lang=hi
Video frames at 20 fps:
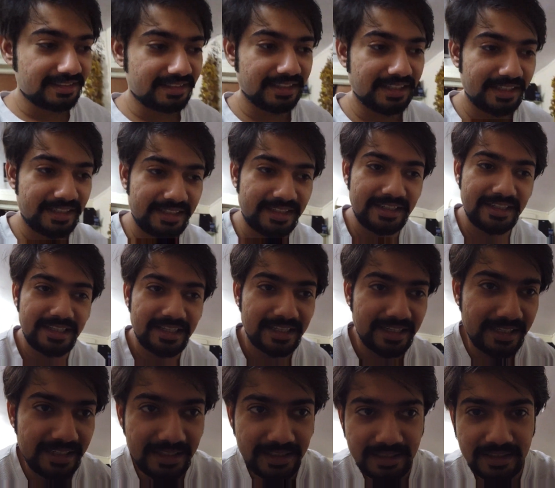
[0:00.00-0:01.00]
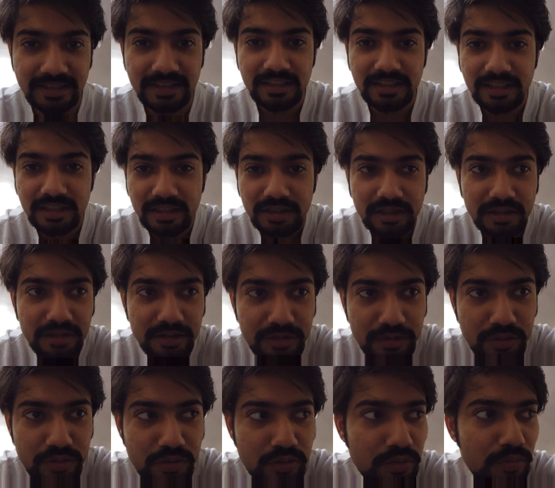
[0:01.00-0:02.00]
सैटरडे है
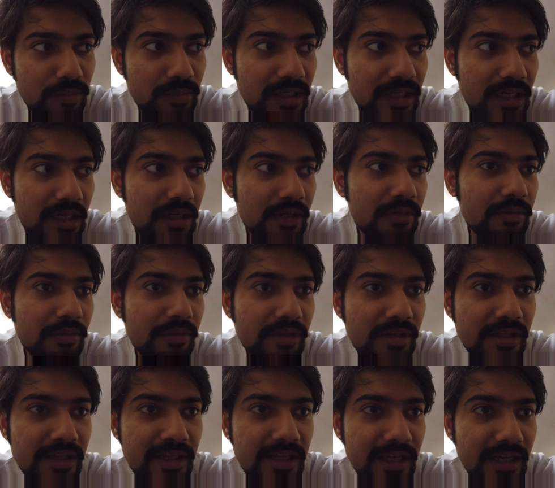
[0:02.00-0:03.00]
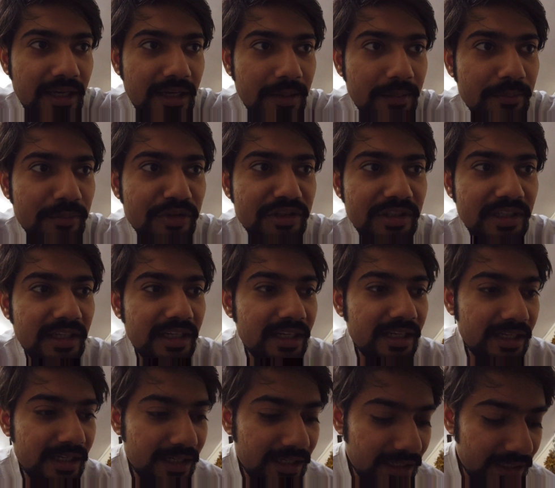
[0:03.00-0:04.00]
सुबह उठ के मुझे
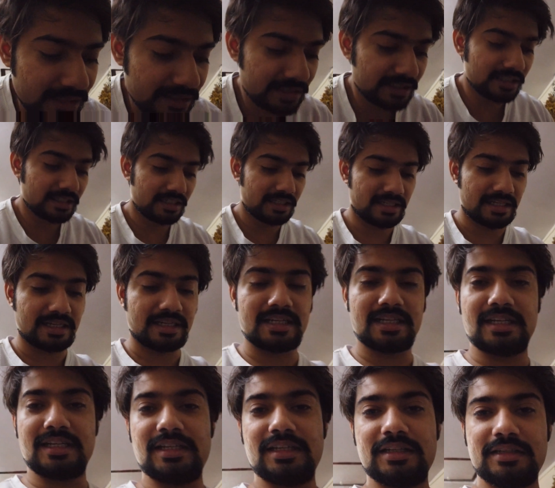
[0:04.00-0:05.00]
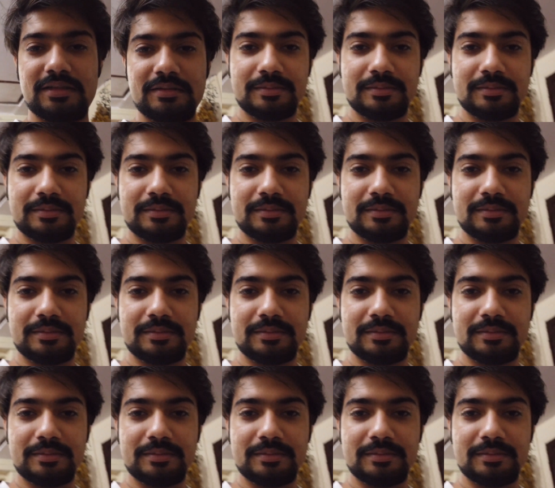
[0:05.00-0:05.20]
एक जगह जाना है